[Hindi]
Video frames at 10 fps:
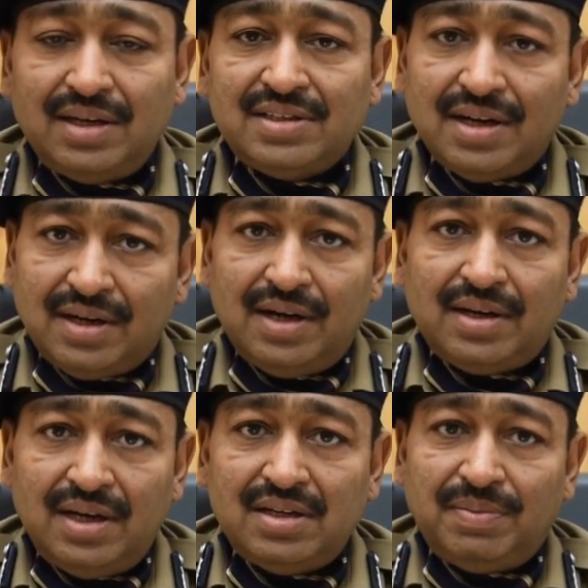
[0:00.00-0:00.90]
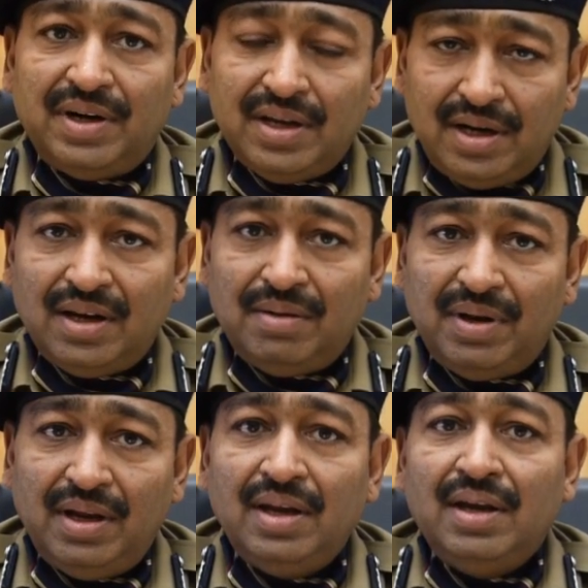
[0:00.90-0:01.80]
संकट की इस बड़ी घड़ी
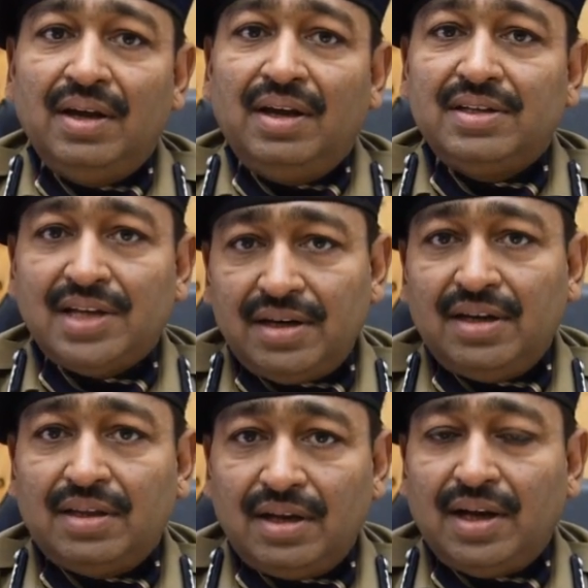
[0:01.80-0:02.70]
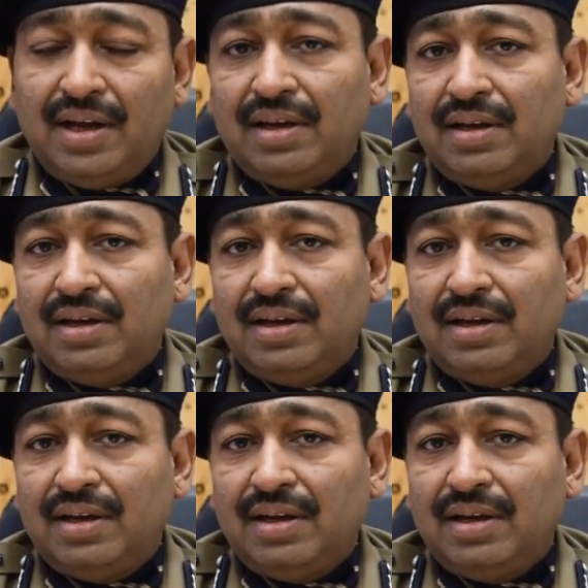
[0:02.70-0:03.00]
में इंसानियत दिखाएं